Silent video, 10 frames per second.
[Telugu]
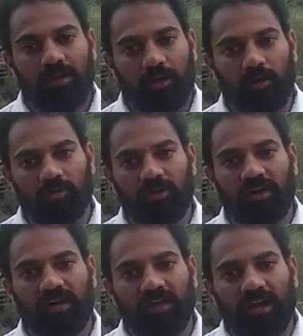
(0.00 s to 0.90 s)
ఈరోజు
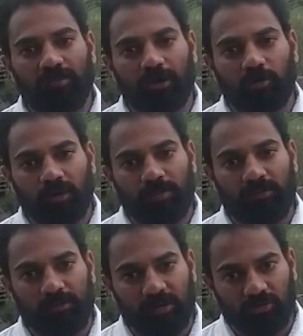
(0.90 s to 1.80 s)
నేను ఎన్టీ రామారావుకి
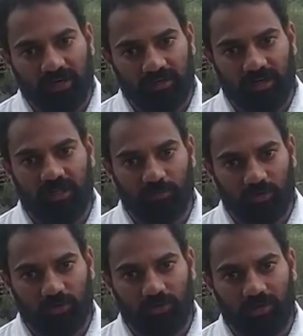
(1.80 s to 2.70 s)
పరమ భక్తుడు అంటాడు ఈ
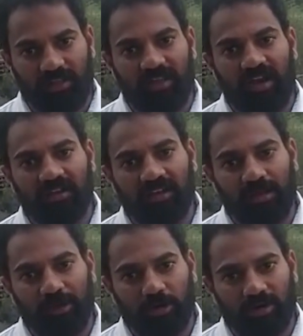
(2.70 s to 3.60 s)
మూర్ఖుడు అదే ఎన్టీ
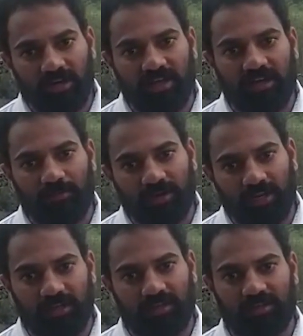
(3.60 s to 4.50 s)
రామారావు గారి కన్నా
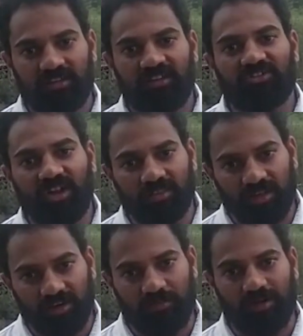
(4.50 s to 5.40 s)
బిడ్డని
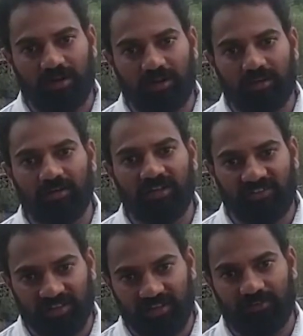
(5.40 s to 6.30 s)
ఇష్టానుసారంగా మాట్లాడతాడు ఈ
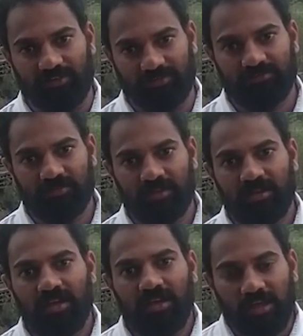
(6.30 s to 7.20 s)
చెత్తదవ
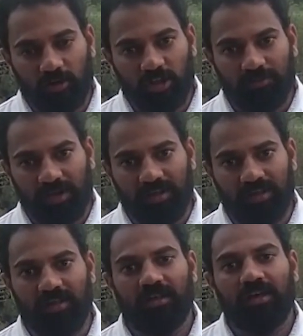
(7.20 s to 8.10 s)
ఈరోజు మళ్ళీ
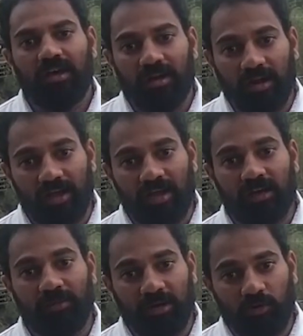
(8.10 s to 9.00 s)
రంగా
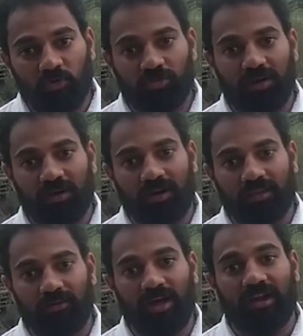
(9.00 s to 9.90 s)
గారి మరణం గురించి
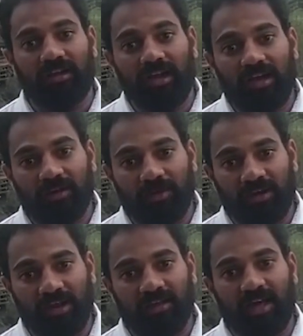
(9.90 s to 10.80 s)
మాట్లాడతాడు ఆ రంగా గారి
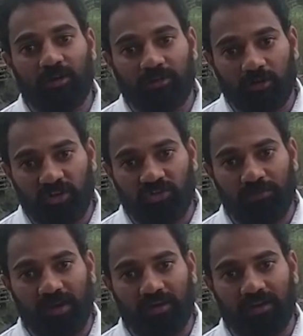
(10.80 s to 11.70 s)
మరణానికి కారణం తెలుగుదేశం
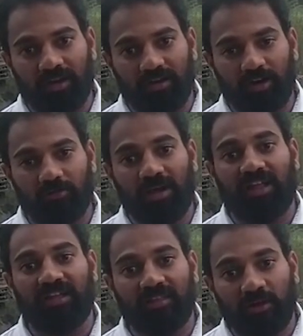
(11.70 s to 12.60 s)
పార్టీ అంటాడు మరి
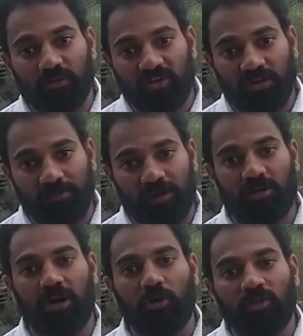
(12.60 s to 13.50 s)
అదే తెలుగుదేశం
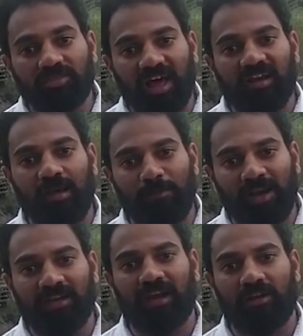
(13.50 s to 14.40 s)
పార్టీలో రెండు సార్లు
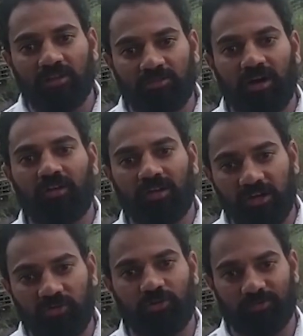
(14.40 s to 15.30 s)
ఎమ్మెల్యే టికెట్లు తీసుకున్నాడు ఈ
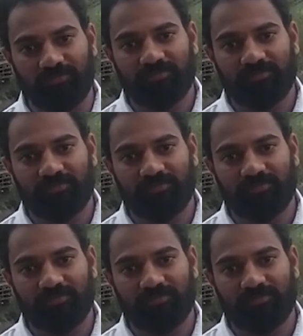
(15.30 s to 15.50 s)
నీచుడు